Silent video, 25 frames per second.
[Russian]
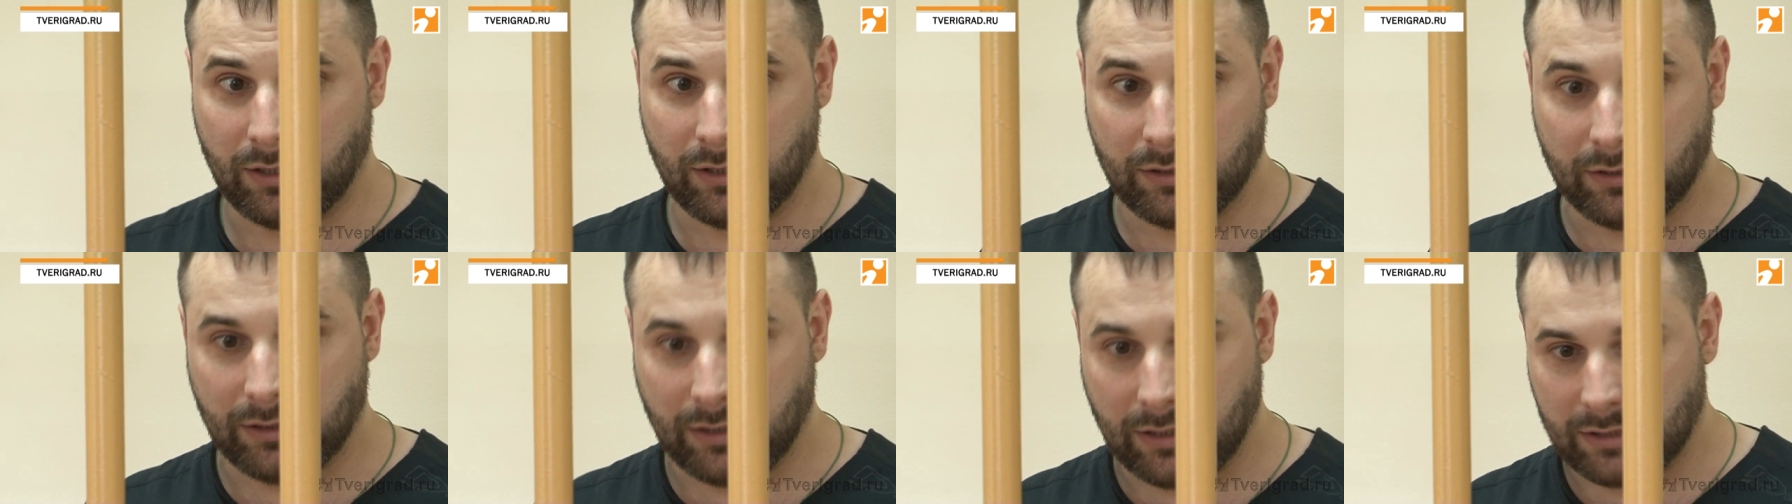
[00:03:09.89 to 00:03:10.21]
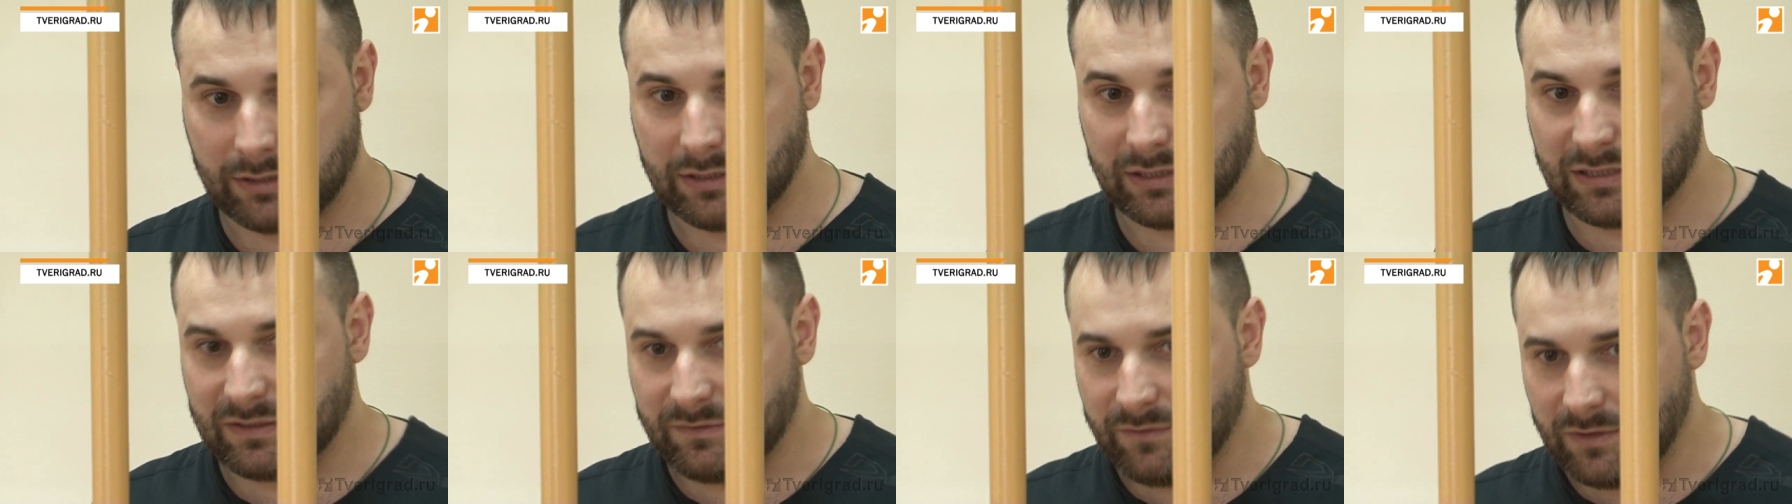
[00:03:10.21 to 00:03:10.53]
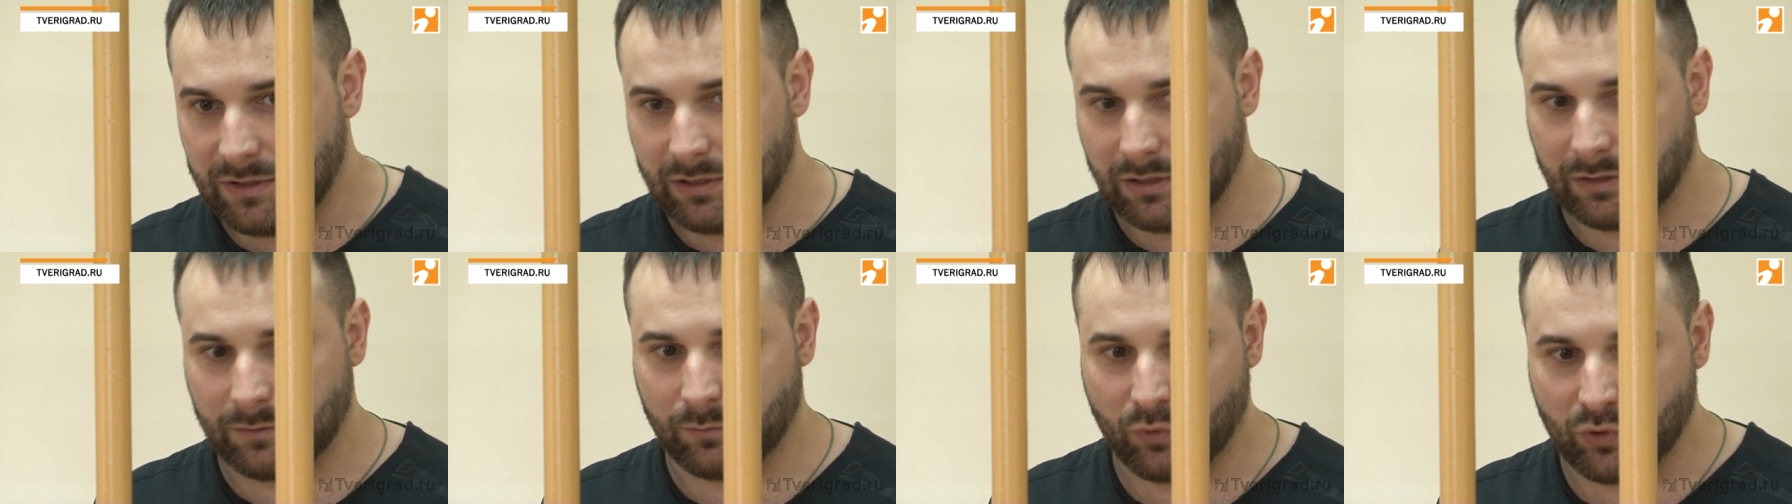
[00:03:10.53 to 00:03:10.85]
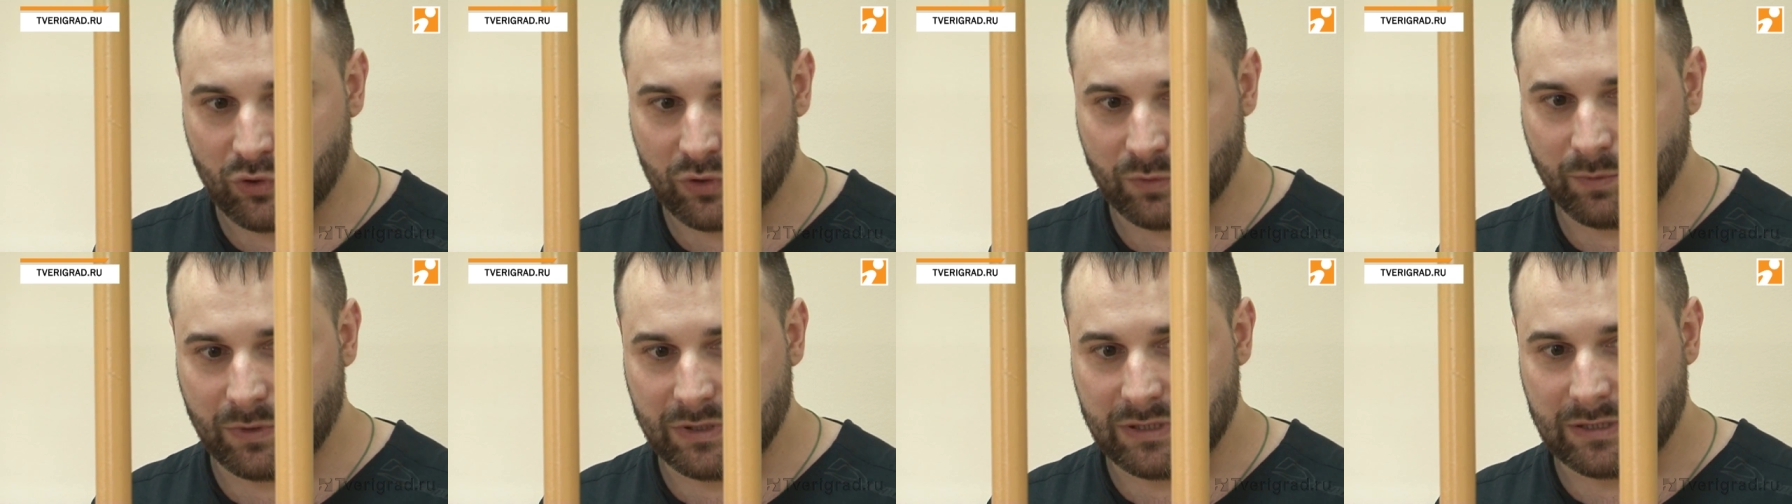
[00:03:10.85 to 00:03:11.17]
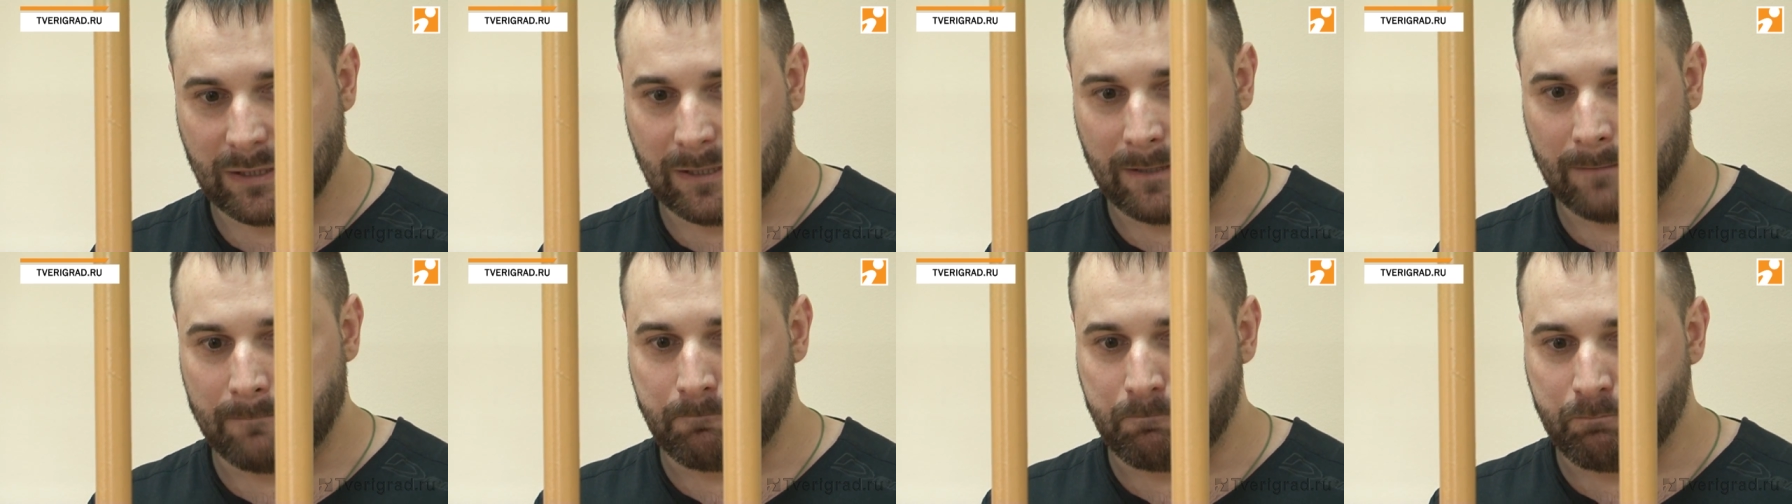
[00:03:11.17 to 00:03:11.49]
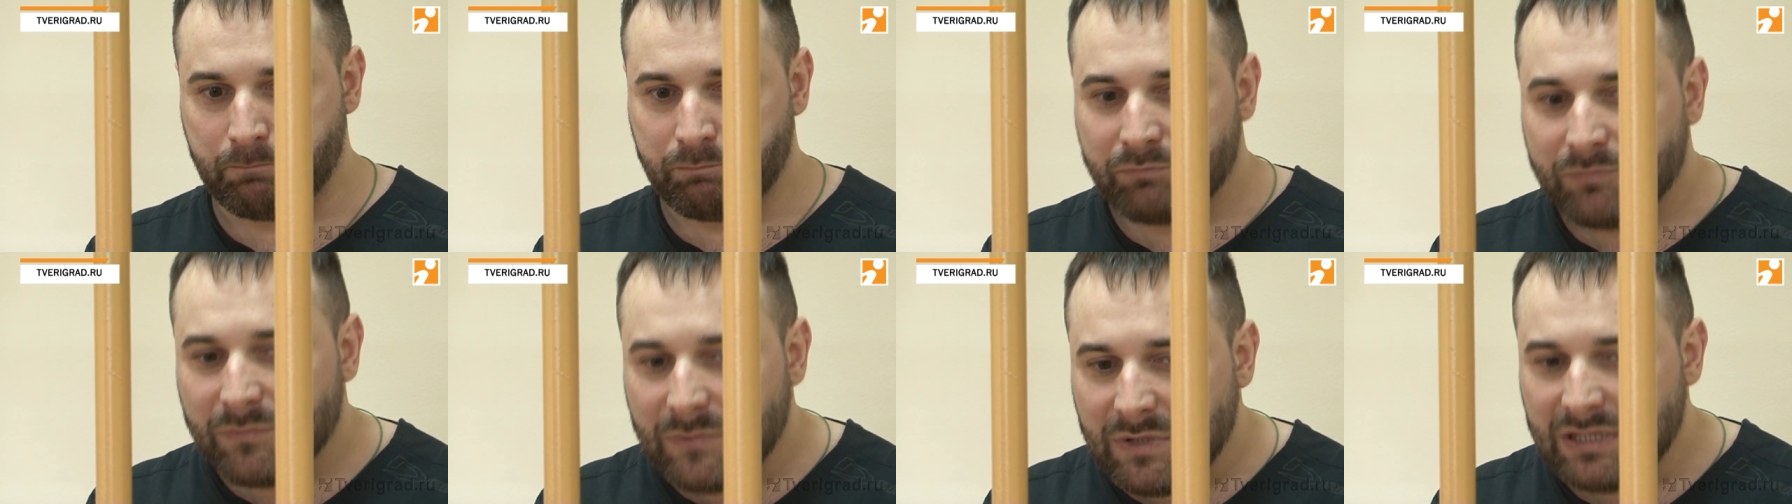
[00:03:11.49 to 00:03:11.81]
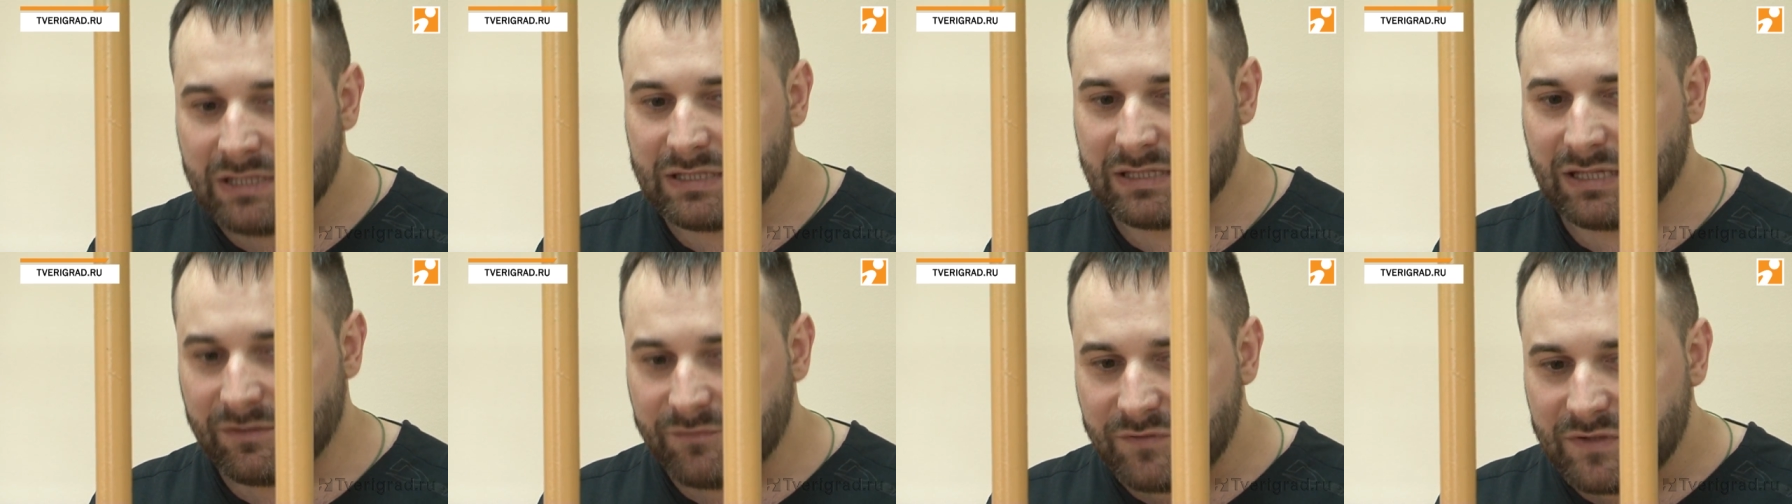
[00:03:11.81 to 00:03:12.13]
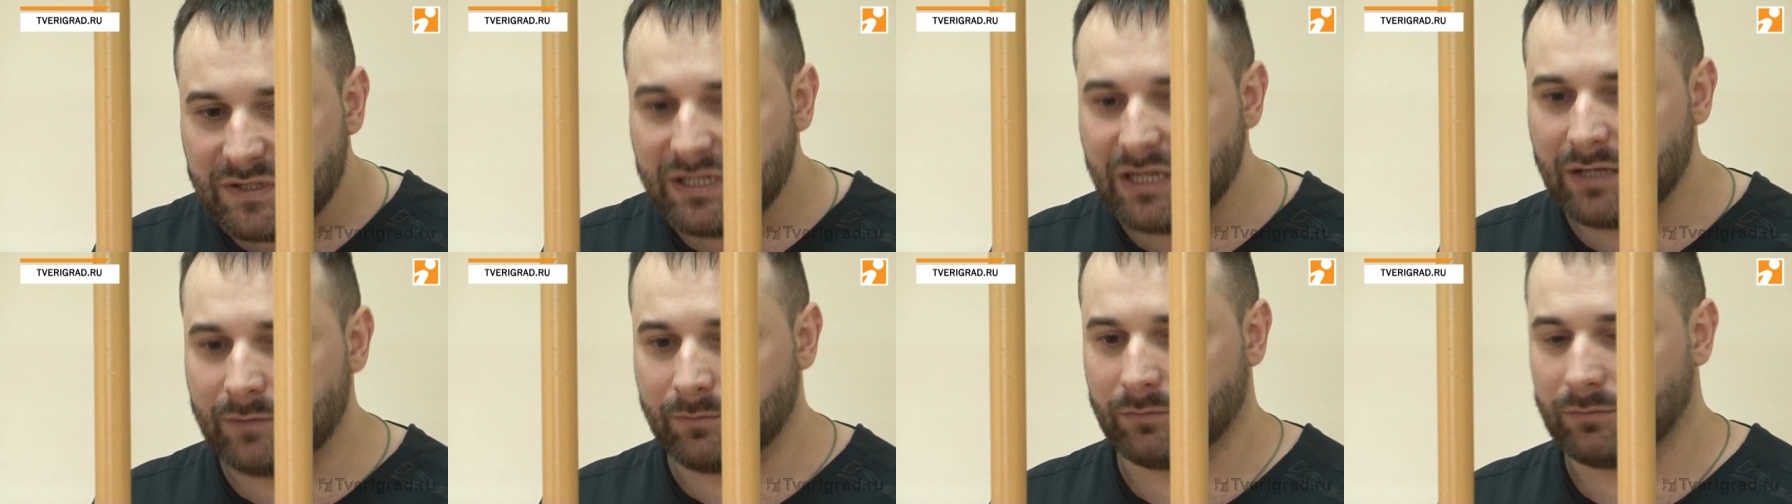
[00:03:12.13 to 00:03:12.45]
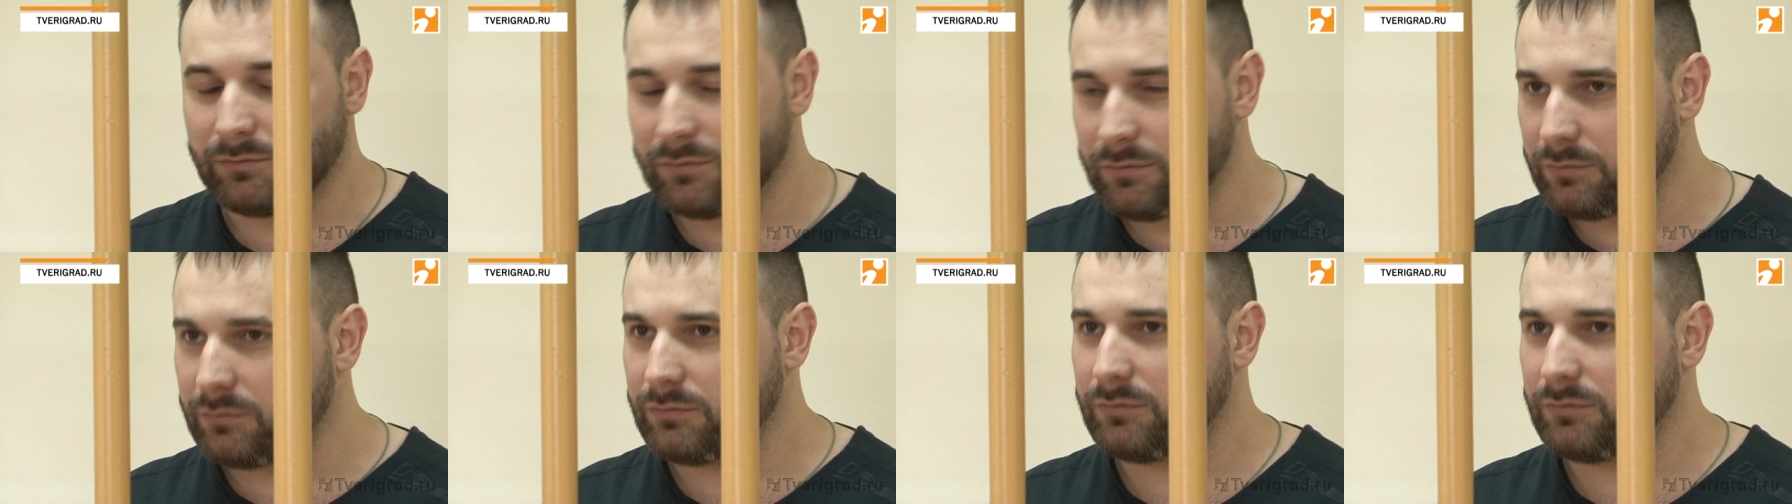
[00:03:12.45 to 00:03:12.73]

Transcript: Я действительно, может быть, не совсем